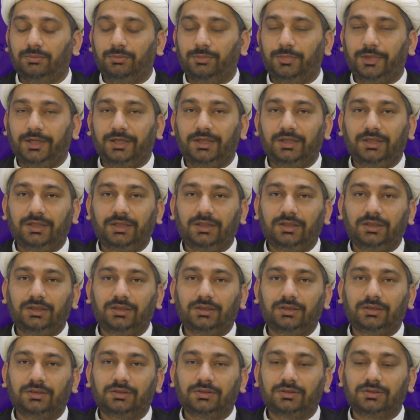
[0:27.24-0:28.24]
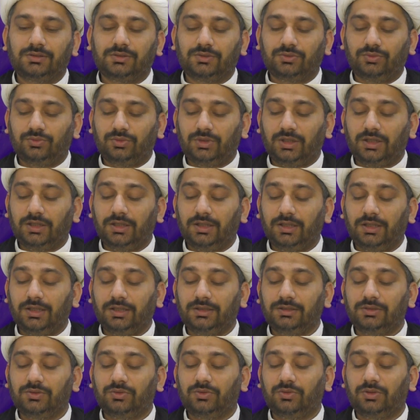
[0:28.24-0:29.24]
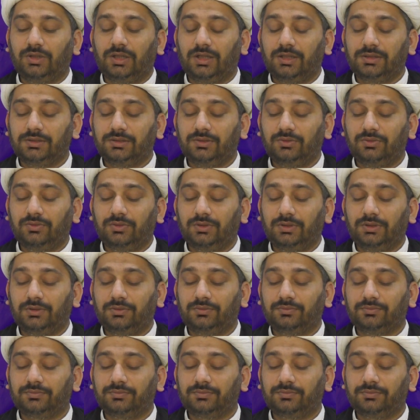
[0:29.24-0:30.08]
पहली सूरा है जो नाजिल हुई